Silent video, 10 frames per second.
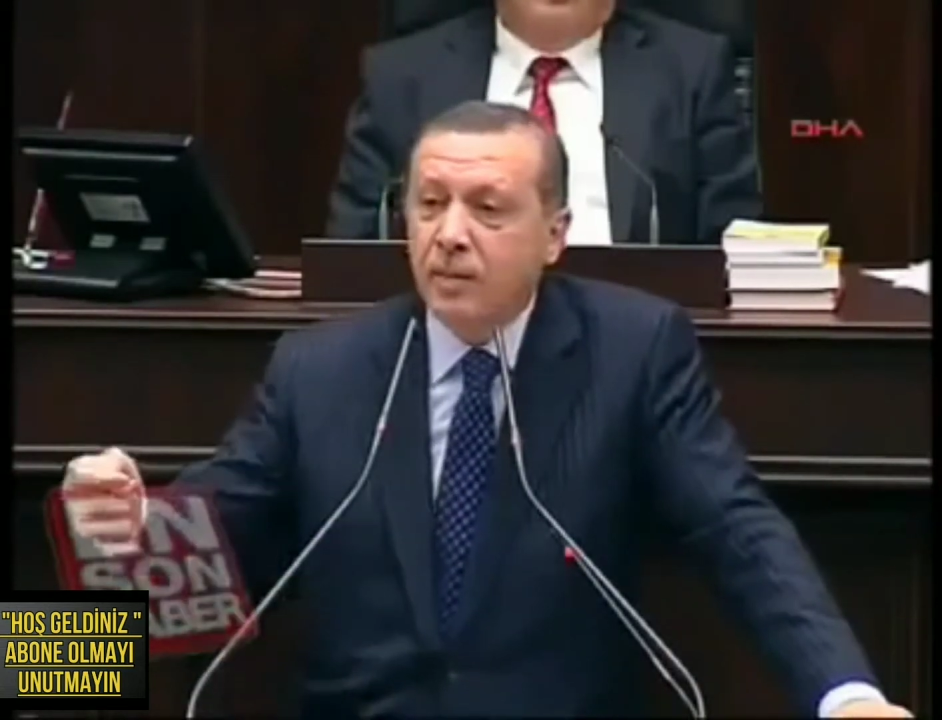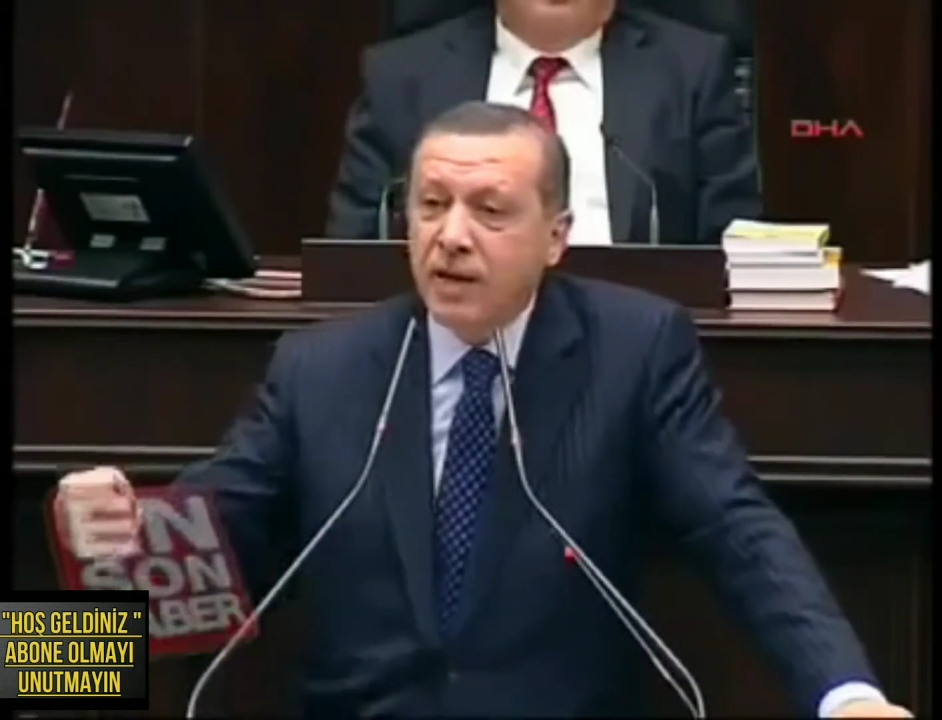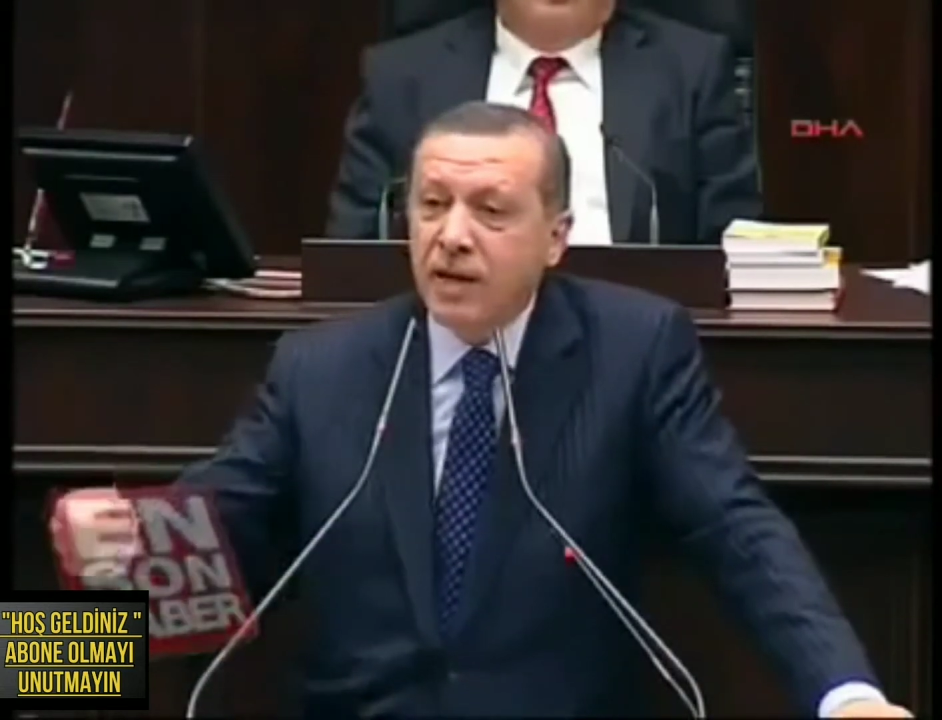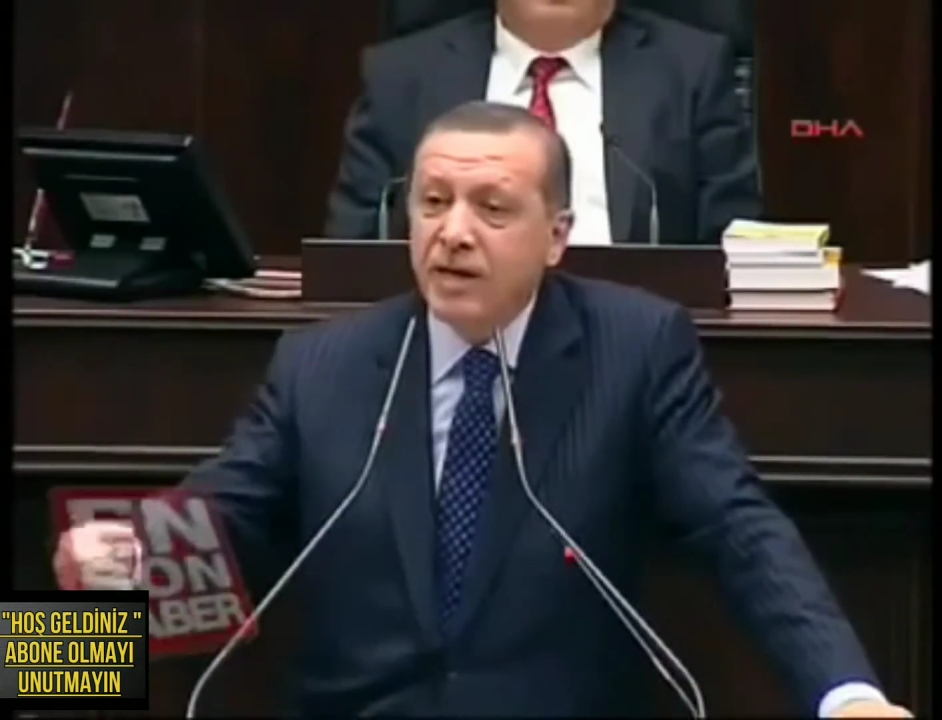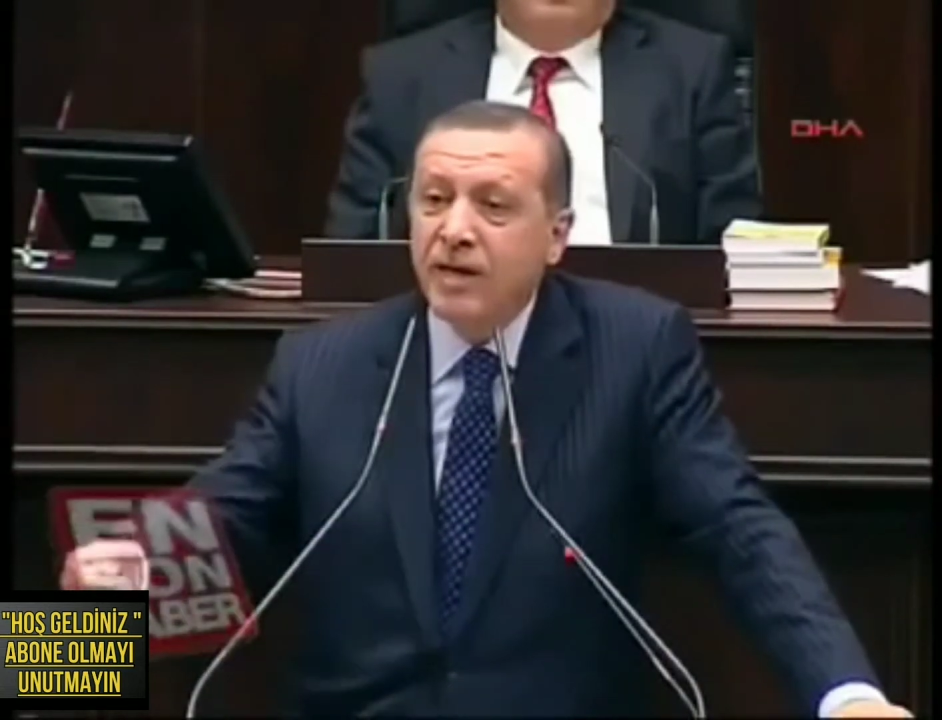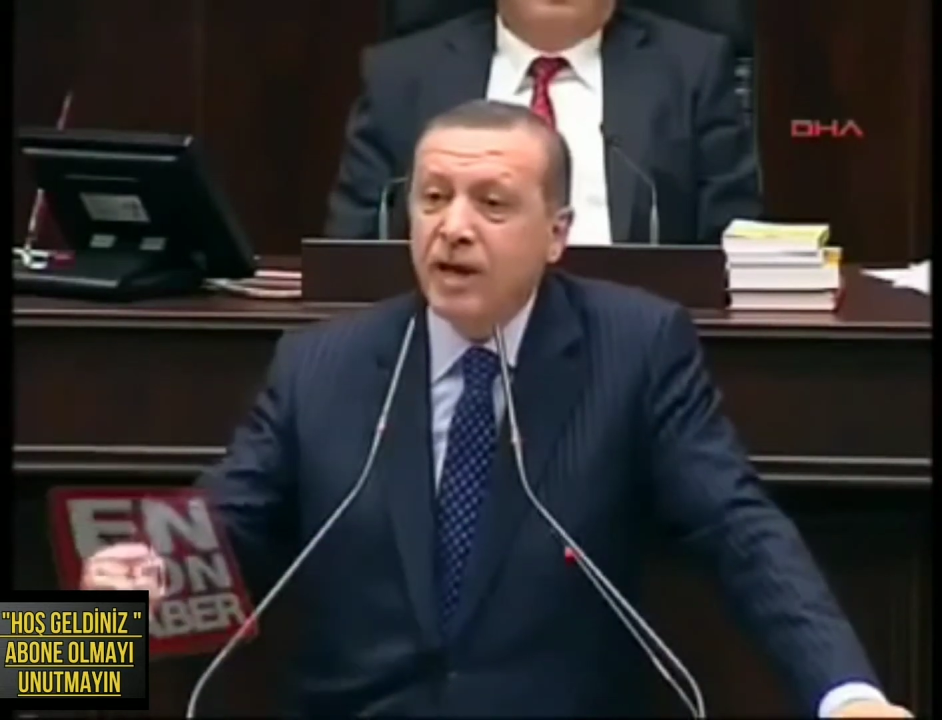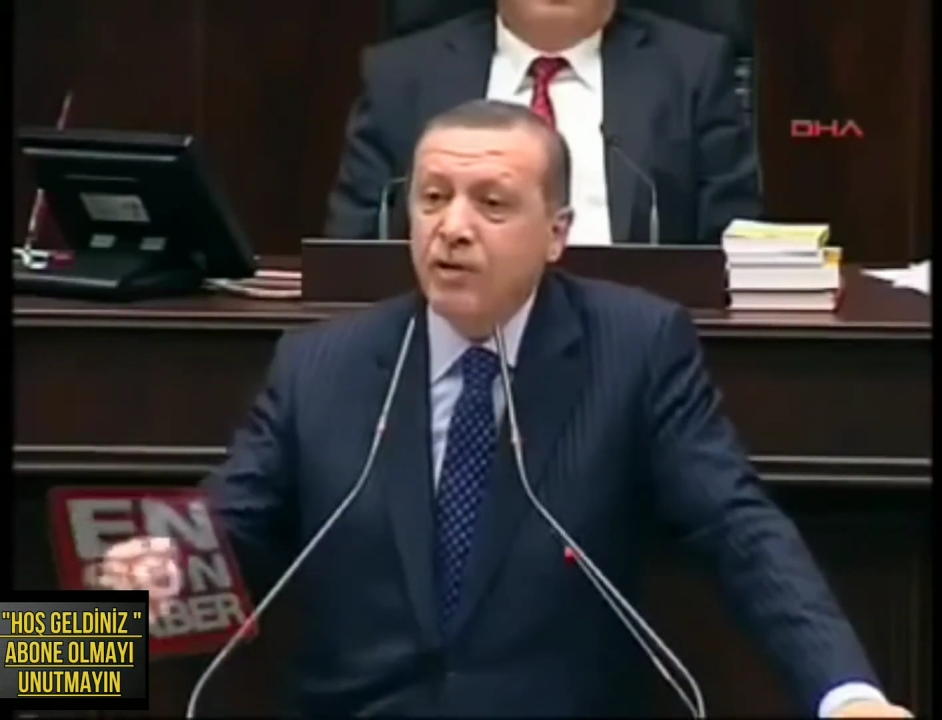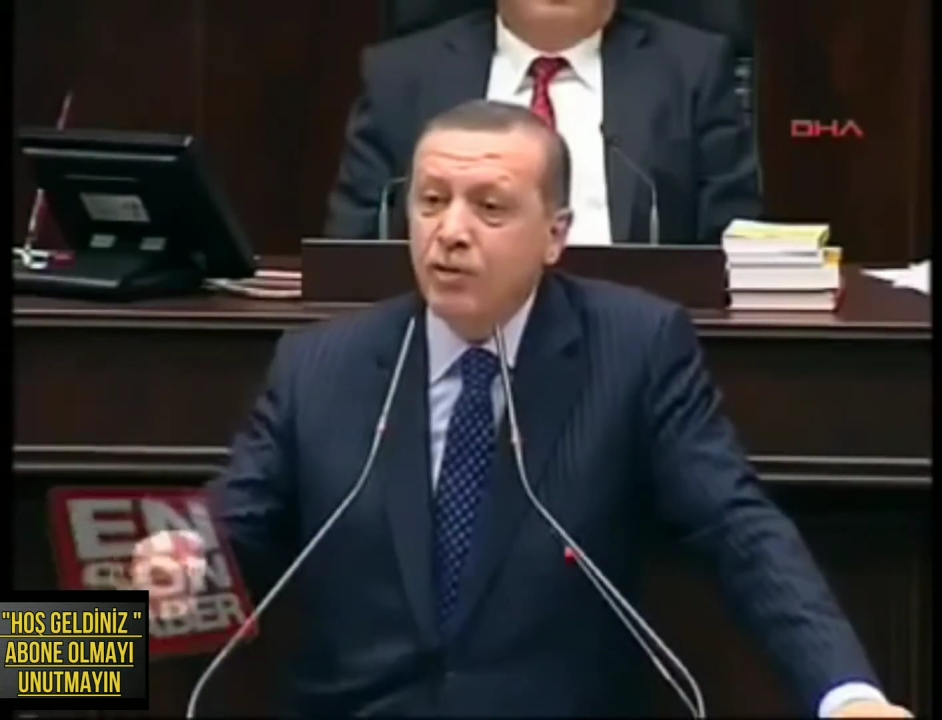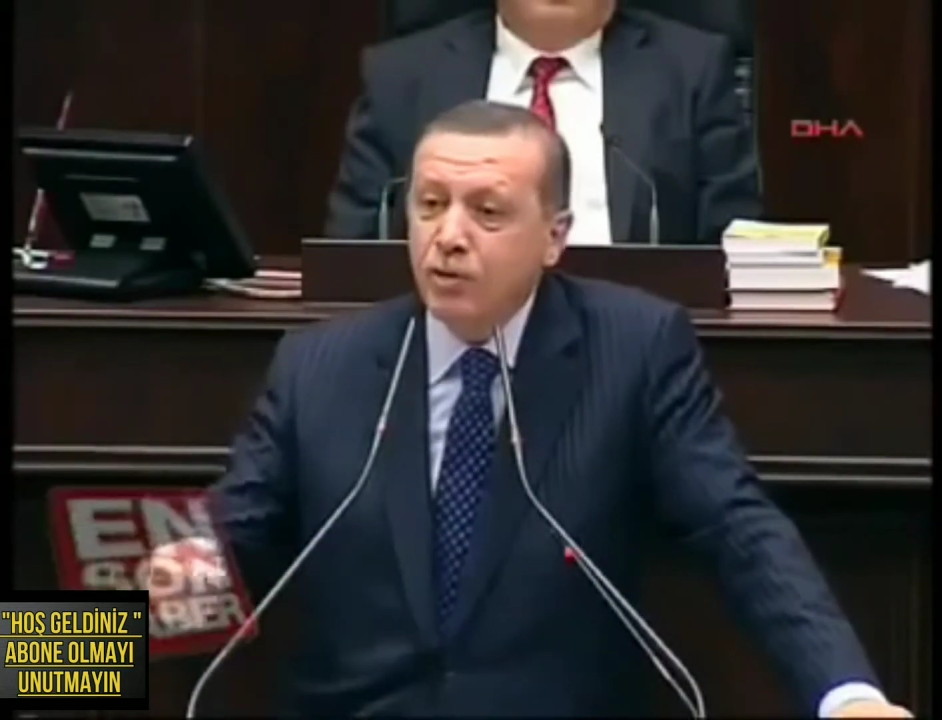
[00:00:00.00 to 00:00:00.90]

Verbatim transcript: bakanlar